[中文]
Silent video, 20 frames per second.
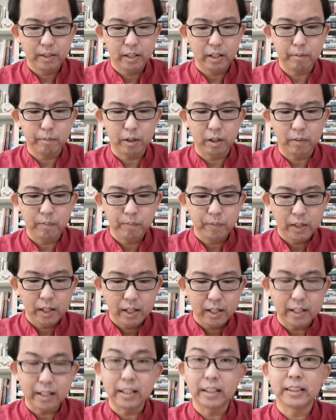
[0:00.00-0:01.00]
那么，
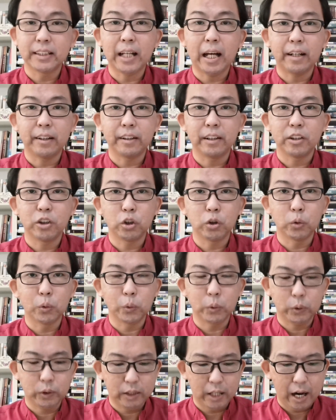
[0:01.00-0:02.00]
伊丽莎呢
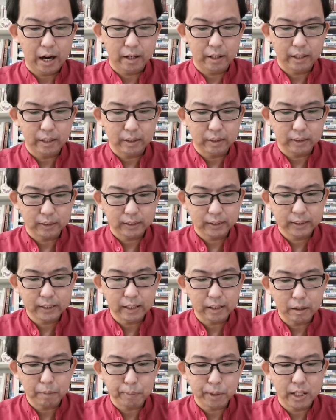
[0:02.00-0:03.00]
就拿了一个
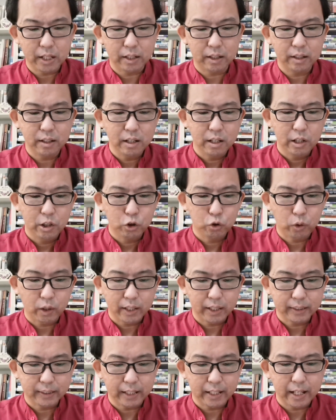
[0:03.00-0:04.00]
新的瓶，
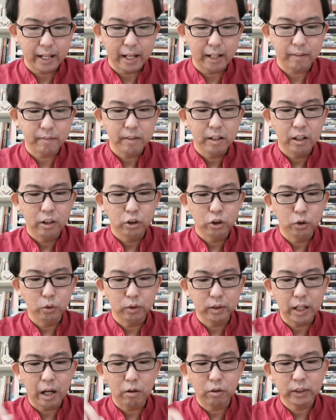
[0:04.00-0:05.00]
装了些盐，
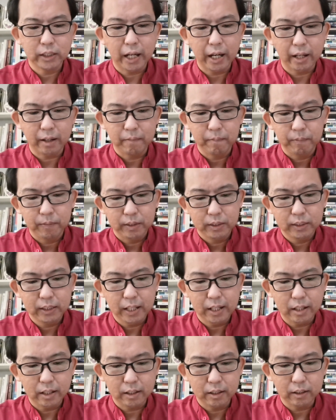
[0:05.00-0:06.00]
就倒在
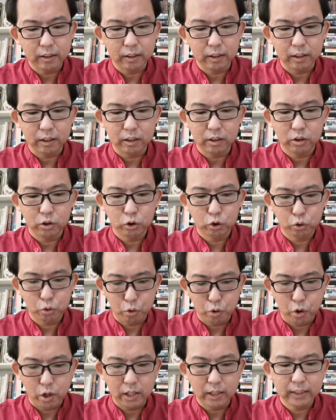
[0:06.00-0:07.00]
这一个的
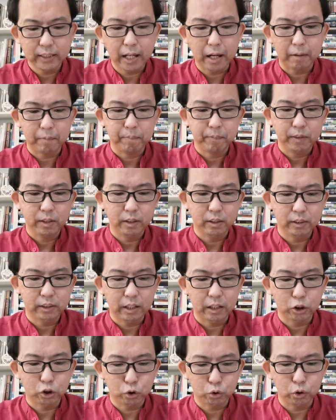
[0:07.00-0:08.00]
水源上，
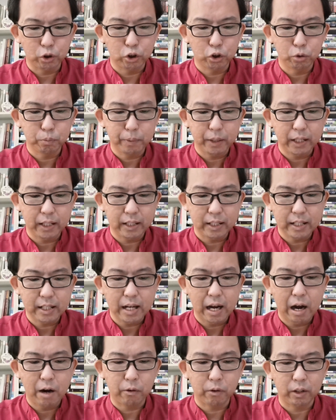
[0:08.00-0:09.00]
那水就被
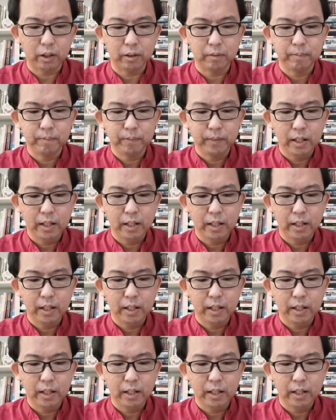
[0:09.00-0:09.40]
医好了。